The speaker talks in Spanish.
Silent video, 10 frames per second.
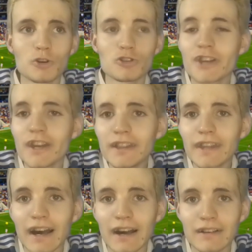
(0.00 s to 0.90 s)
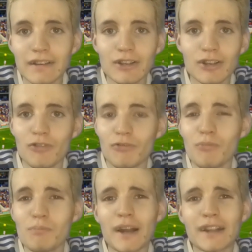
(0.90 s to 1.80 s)
80
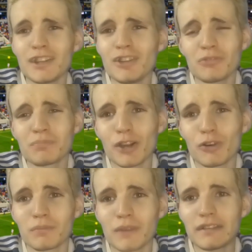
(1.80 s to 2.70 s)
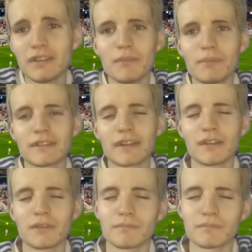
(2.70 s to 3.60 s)
fue un partido, pero así, ¿eh? para estar
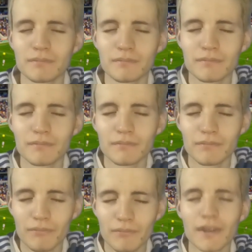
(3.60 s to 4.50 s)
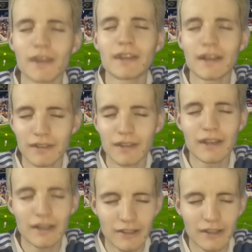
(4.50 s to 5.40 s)
así. Z,
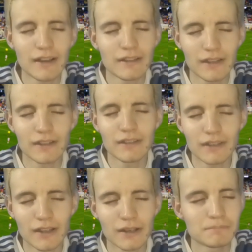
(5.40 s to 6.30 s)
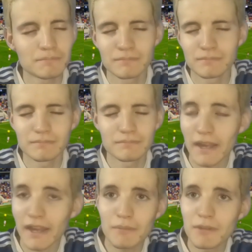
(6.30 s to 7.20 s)
Z, Z, Z, Z.
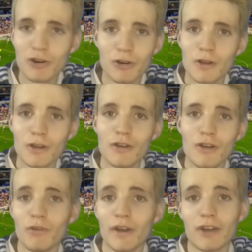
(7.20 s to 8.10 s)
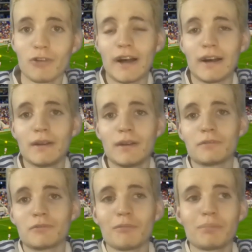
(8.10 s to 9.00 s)
Es que, amigo, fuera de joda,
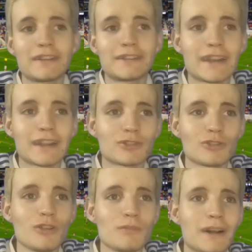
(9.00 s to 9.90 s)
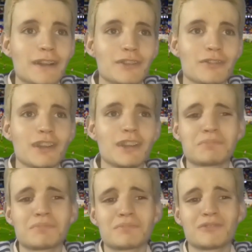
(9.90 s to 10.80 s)
no puede ser todo el partido y